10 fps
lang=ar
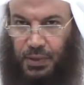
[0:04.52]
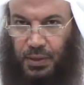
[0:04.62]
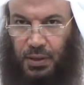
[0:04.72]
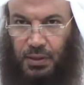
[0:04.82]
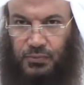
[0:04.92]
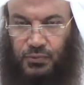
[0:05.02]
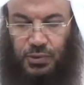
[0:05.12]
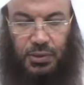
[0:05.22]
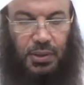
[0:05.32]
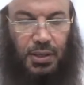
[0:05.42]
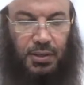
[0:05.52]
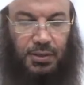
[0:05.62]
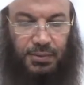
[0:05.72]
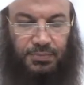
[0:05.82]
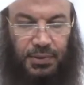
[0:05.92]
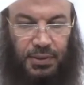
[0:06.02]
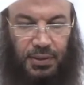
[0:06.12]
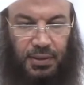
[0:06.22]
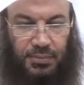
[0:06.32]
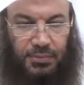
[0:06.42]
الحمد لله رب
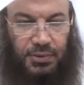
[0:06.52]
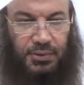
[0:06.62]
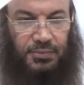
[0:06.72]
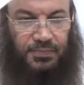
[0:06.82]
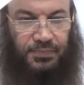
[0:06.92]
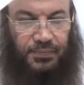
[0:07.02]
العالمين